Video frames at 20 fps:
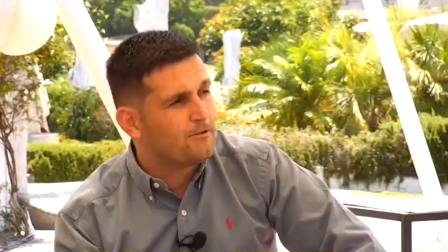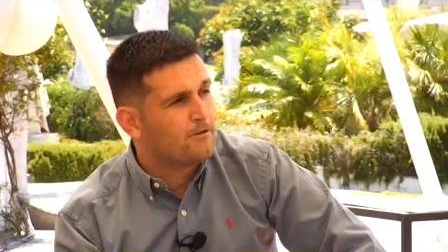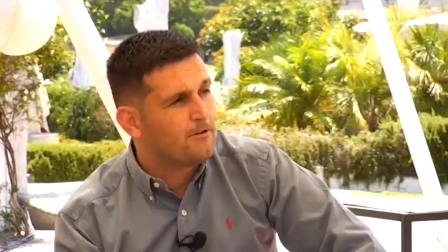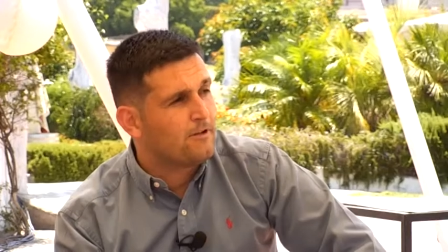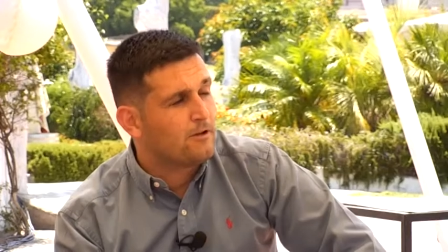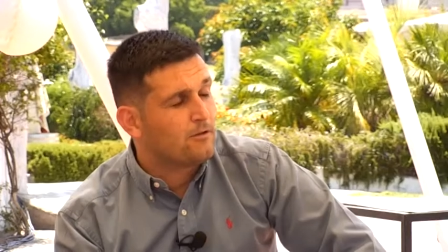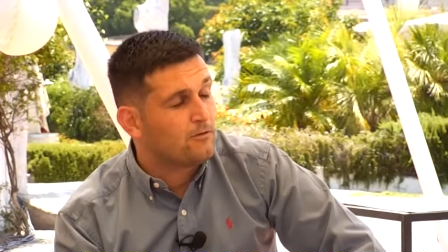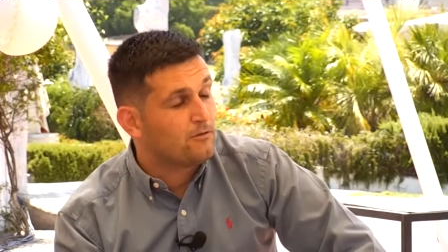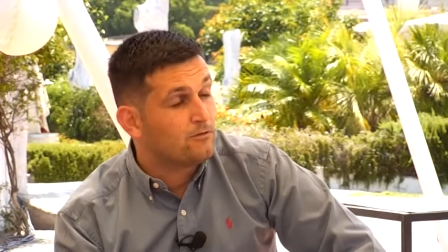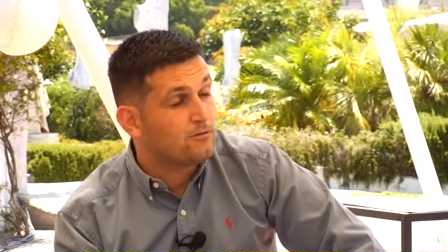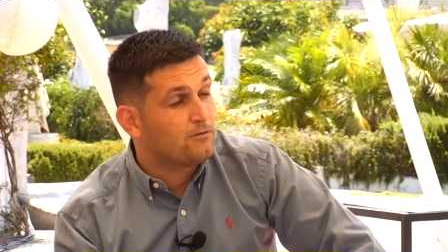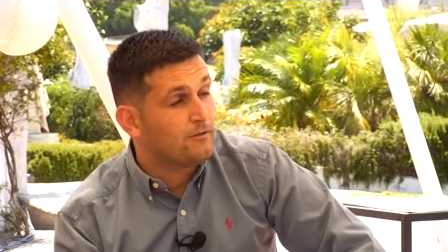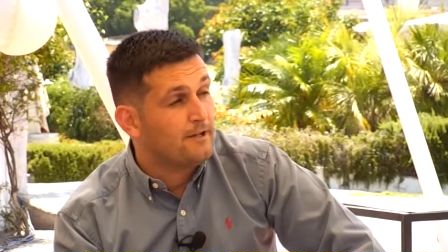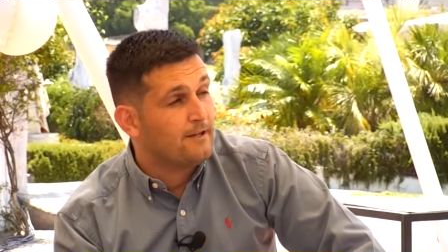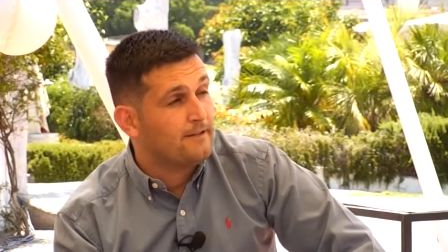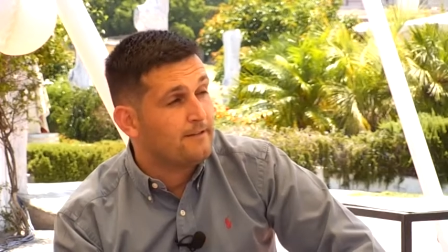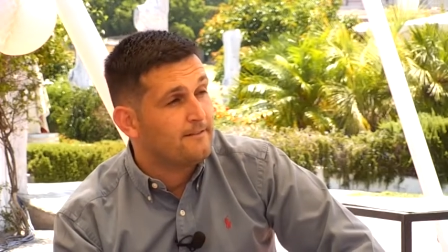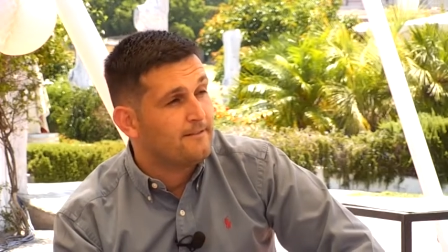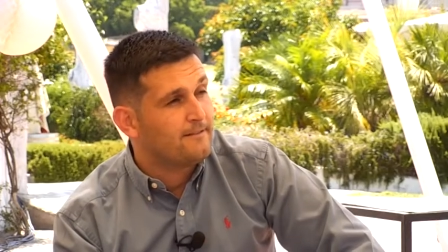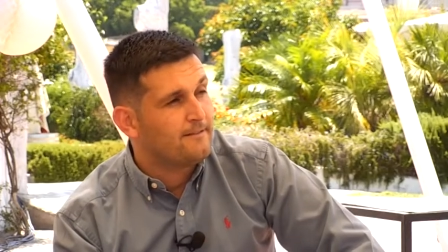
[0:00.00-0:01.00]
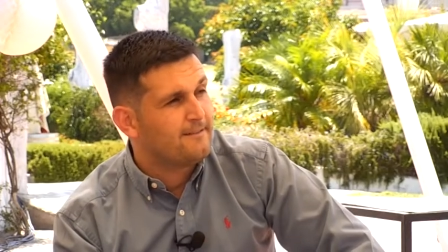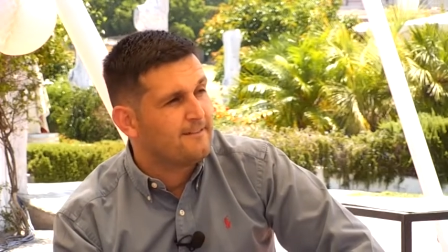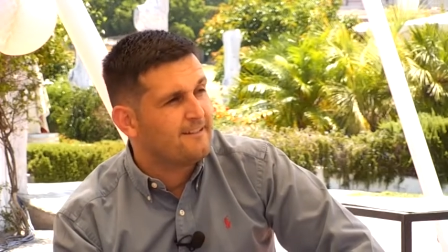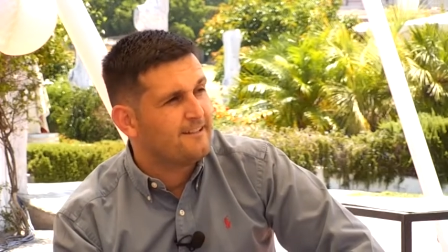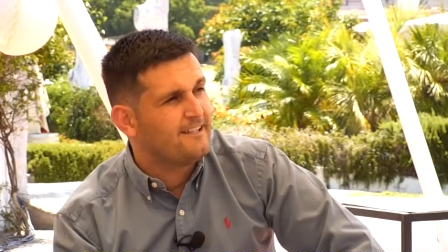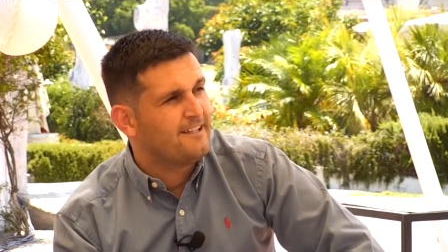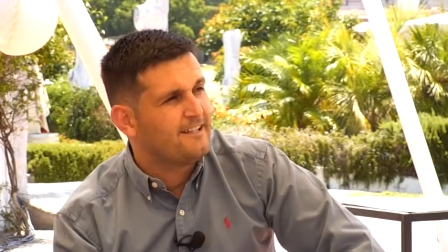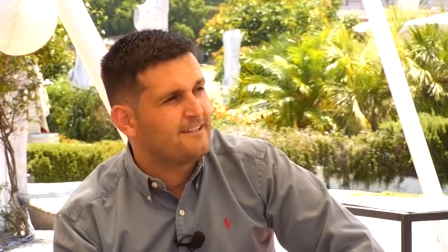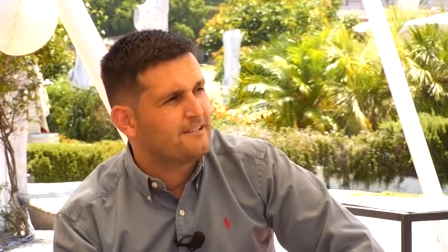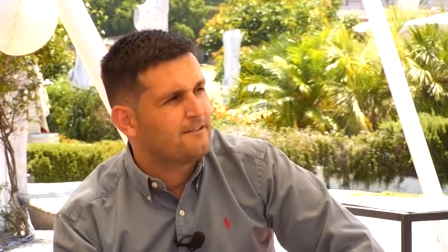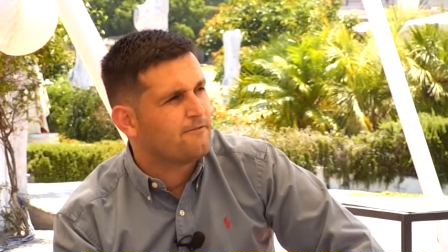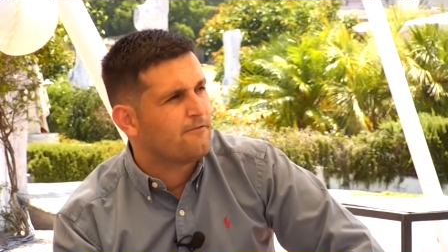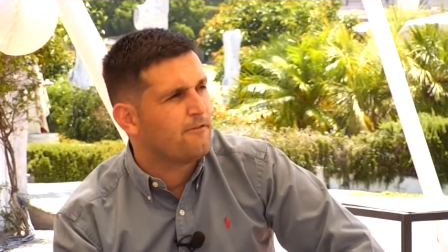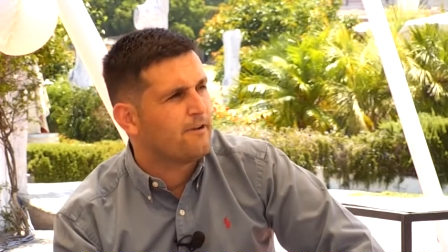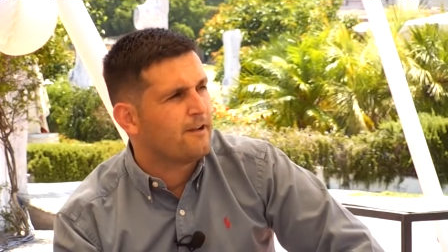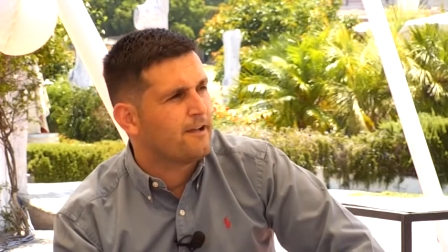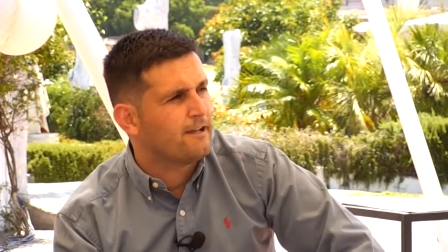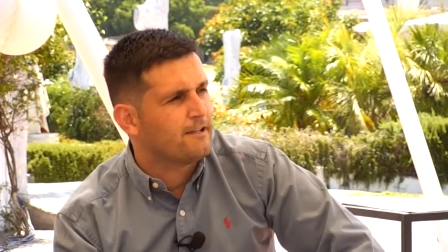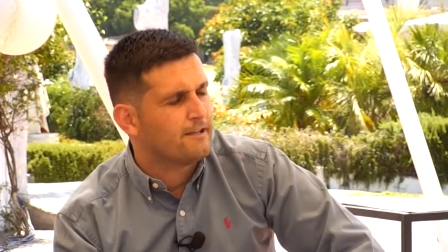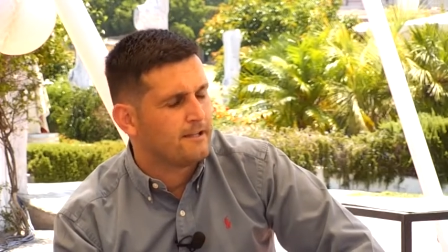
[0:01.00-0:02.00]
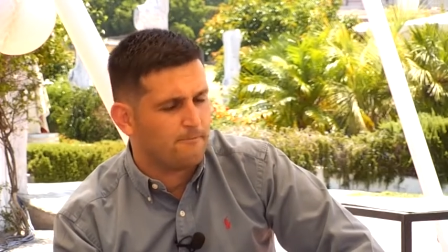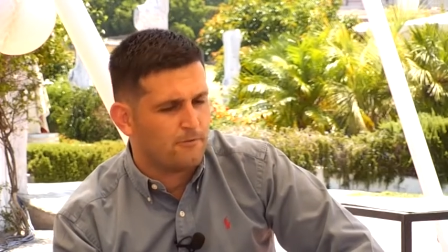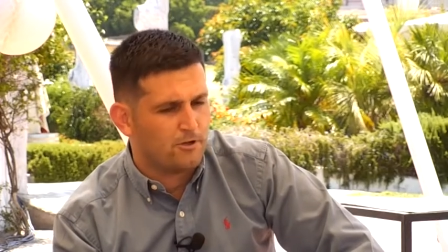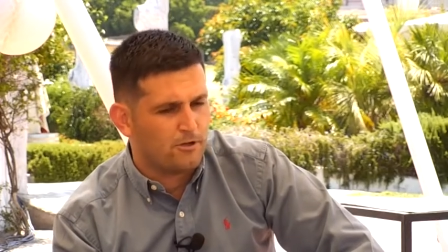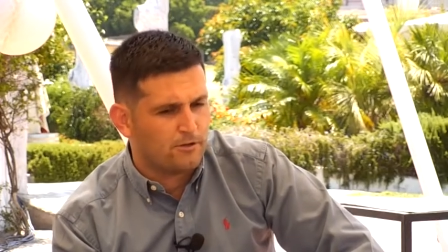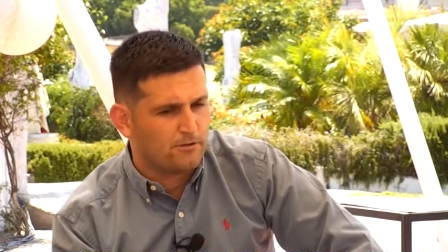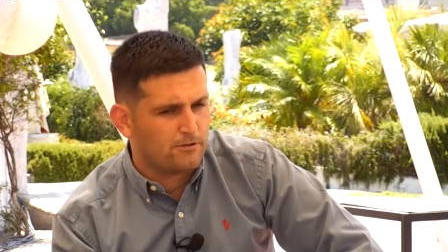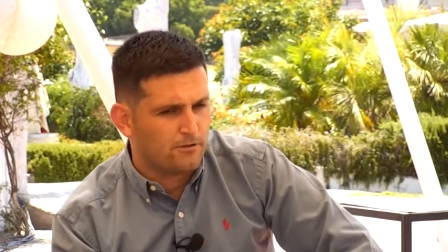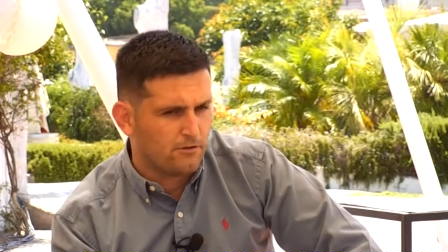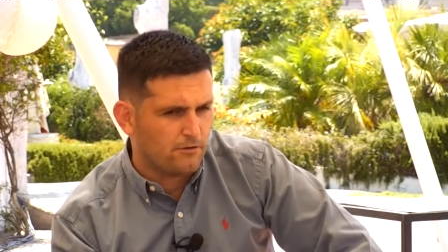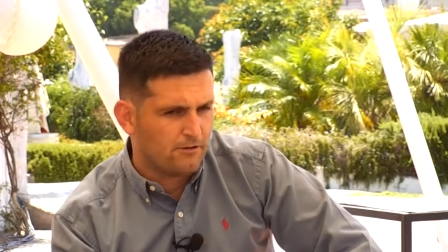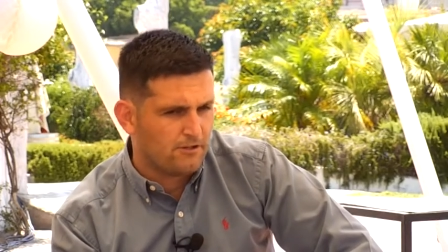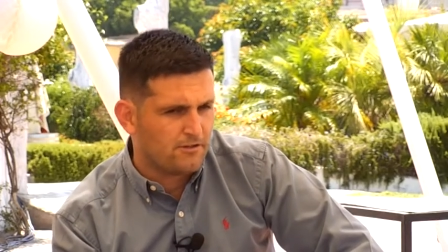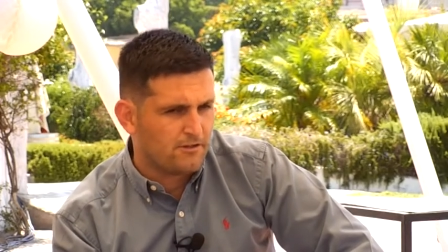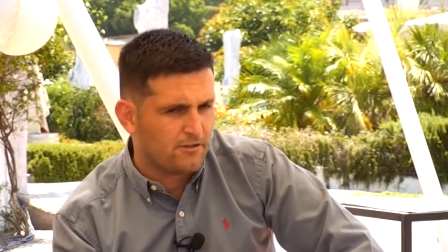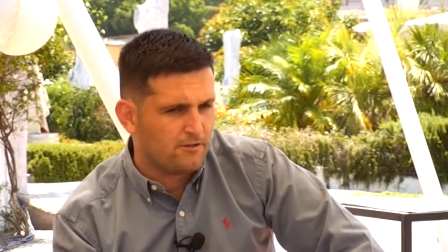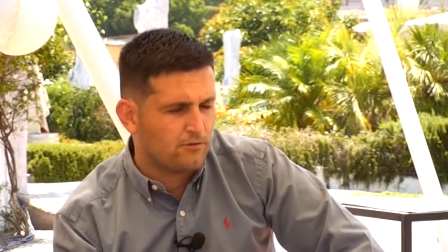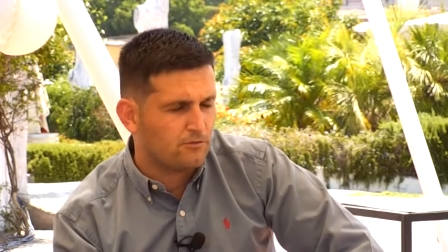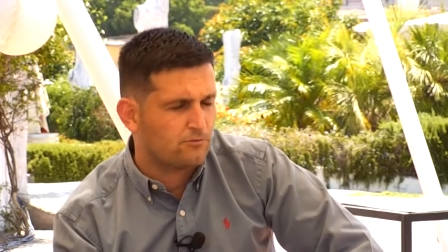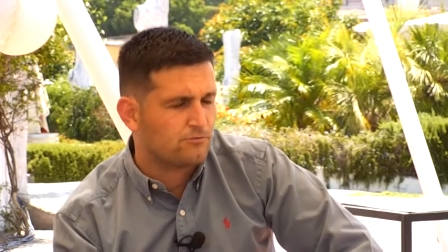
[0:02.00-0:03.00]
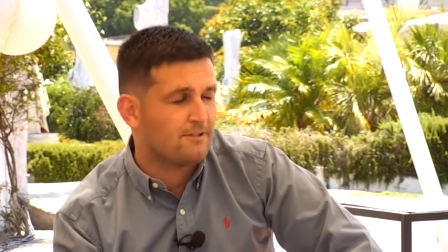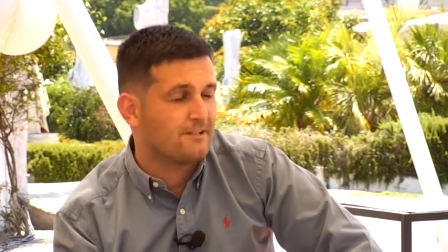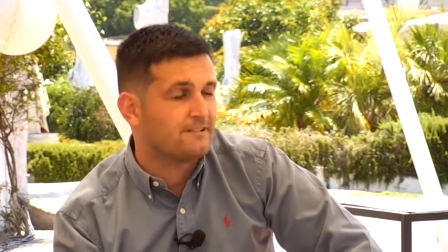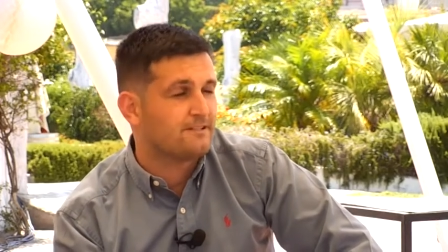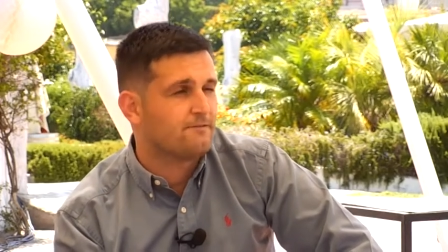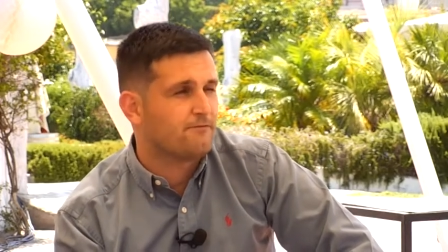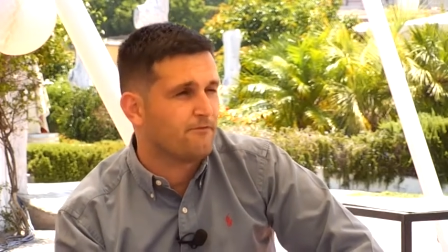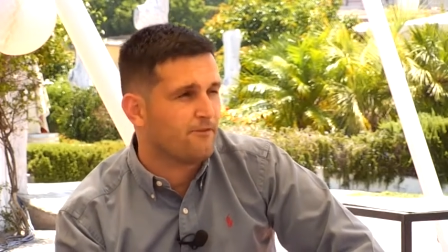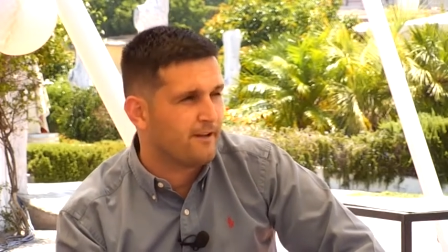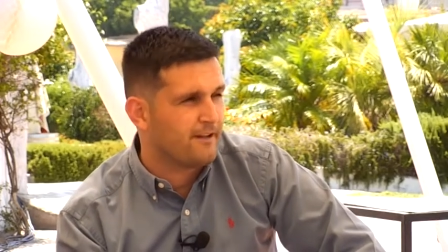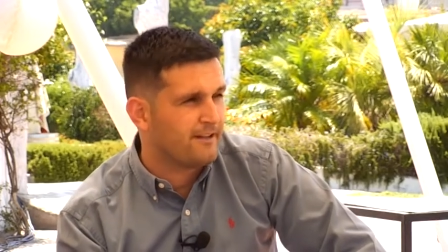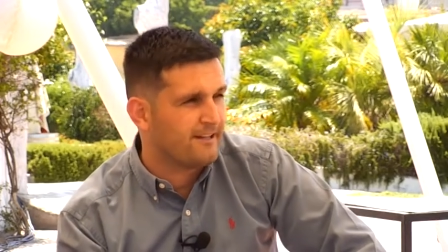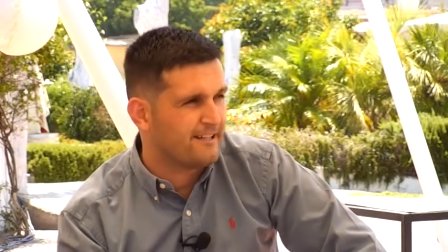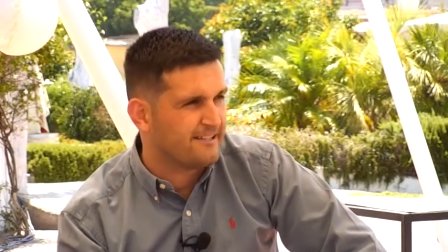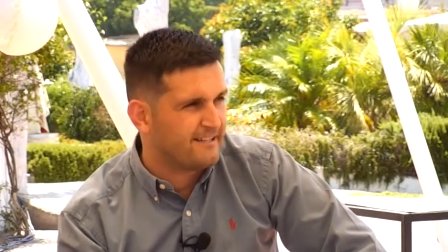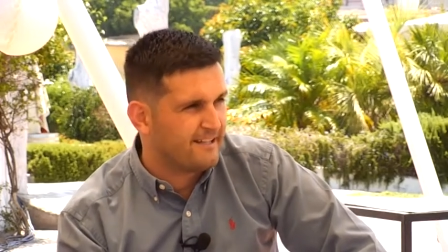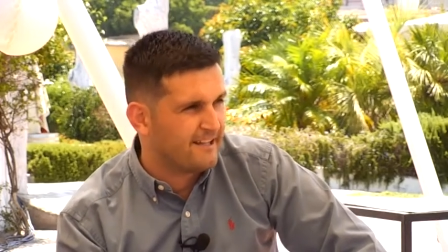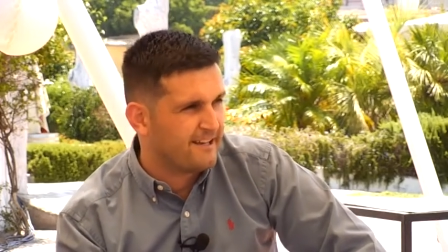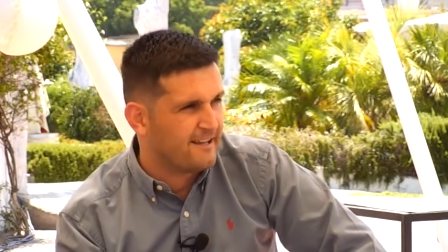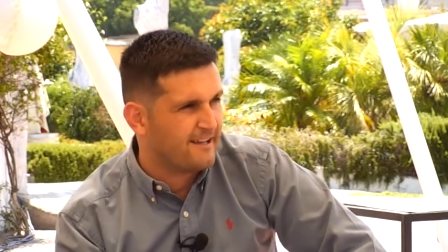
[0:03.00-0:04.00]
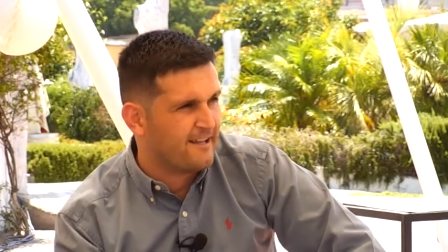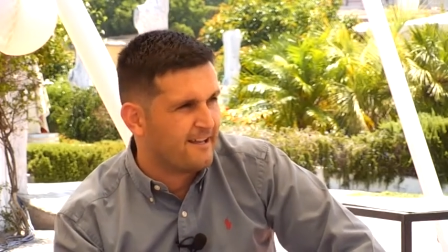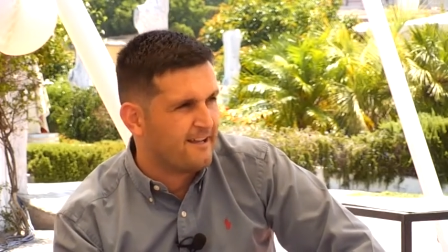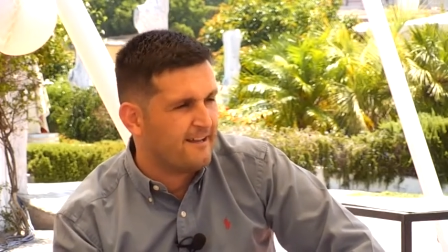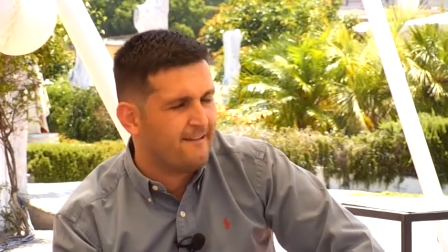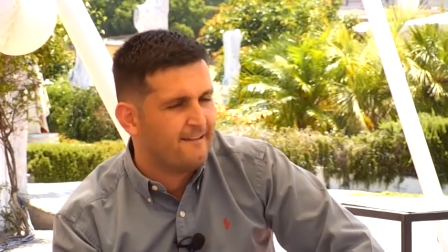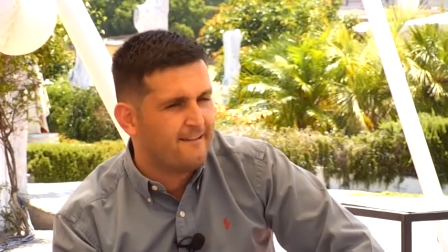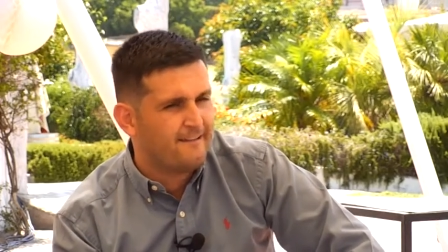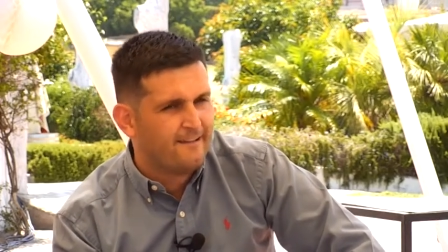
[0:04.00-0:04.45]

en la cónsula, y ese fue, terminó los dos años de cónsula, ese fue a Inglaterra,